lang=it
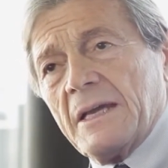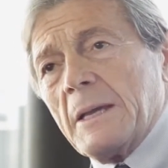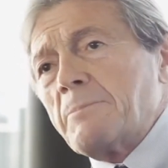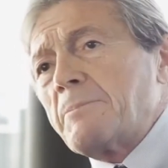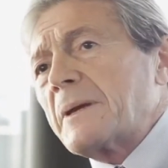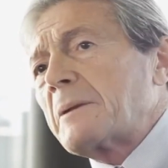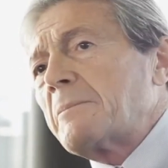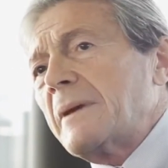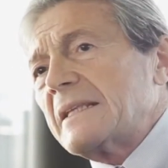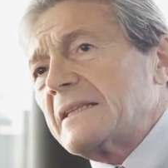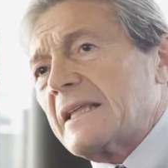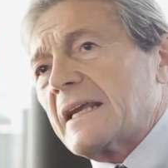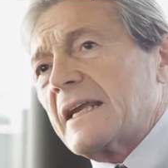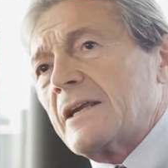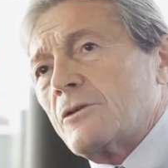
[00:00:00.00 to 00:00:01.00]
e
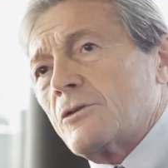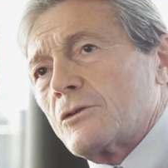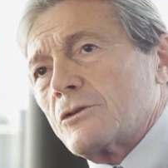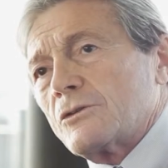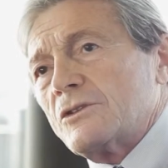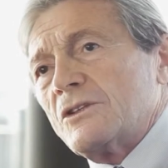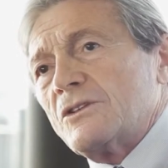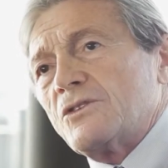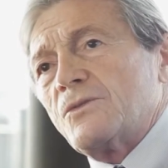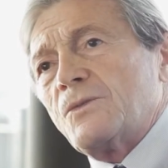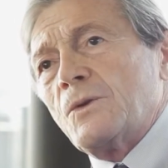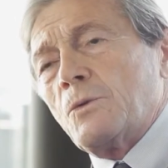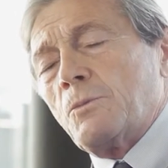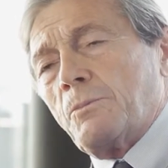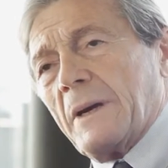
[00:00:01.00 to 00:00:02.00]
permettere a loro di
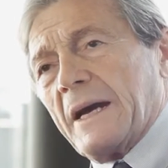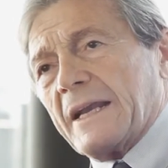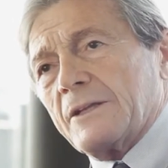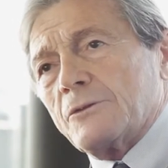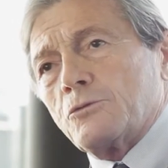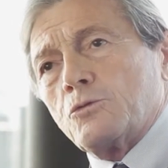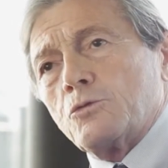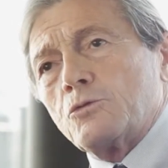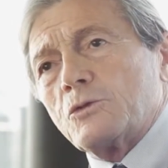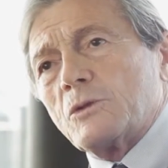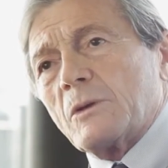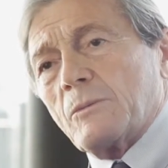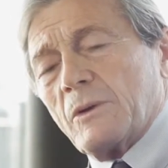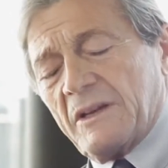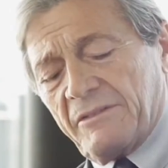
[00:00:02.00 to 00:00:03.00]
sviluppare
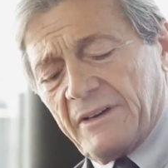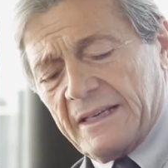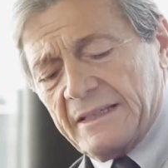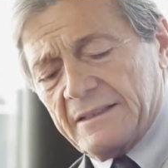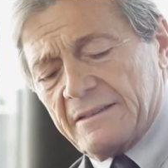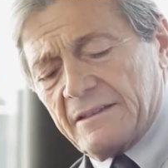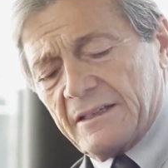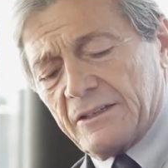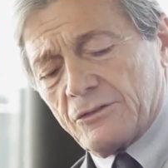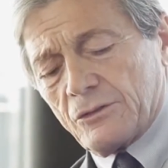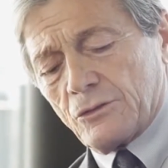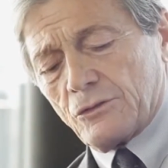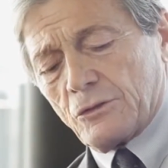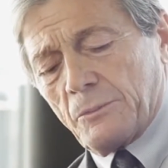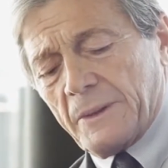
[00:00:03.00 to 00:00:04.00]
tutte quelle valenze che
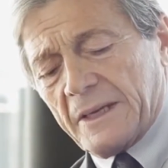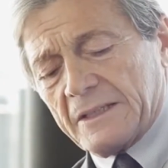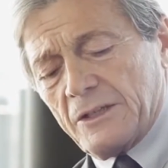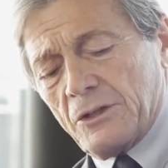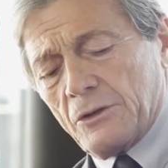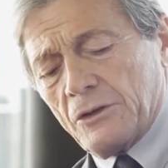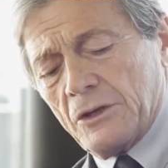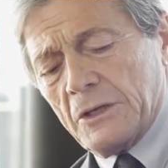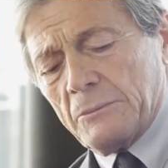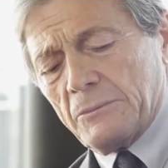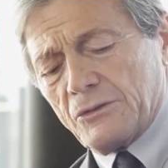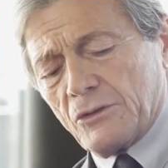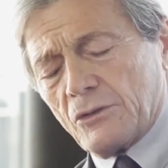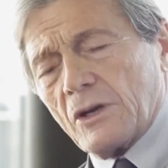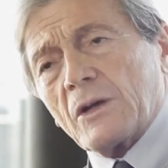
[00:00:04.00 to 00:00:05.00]
sono scoperte. Io
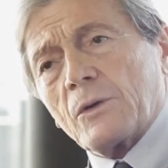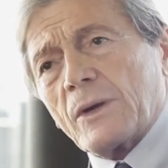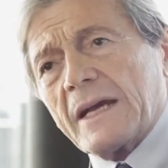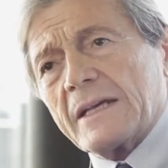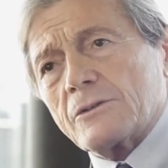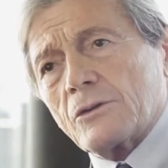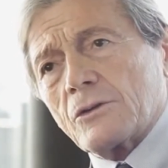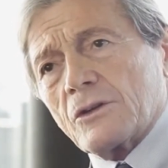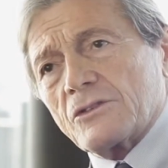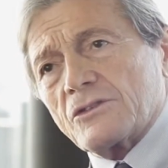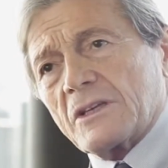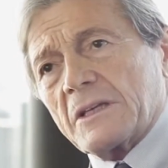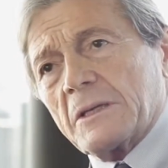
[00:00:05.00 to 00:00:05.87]
mi sono laureato con Oscar